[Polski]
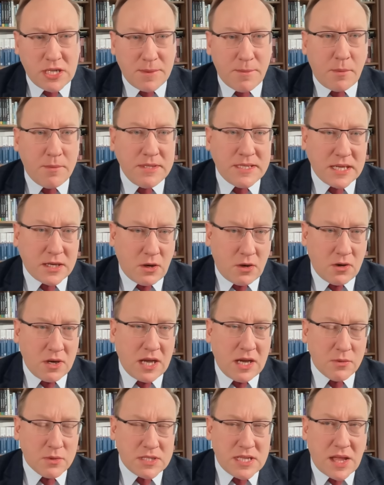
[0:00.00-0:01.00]
Republice
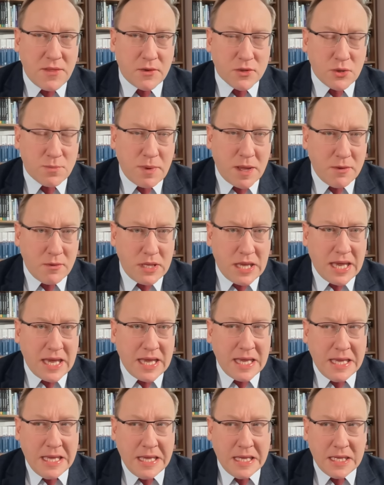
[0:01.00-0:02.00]
Konga uznano zupełnie
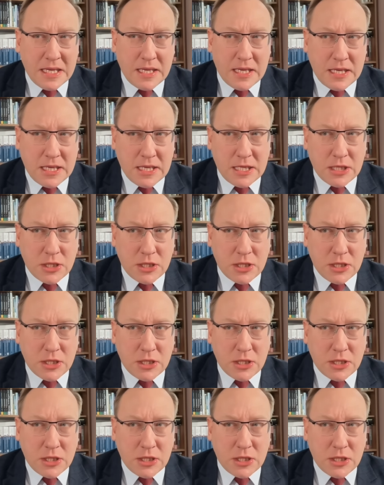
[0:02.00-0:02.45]
e,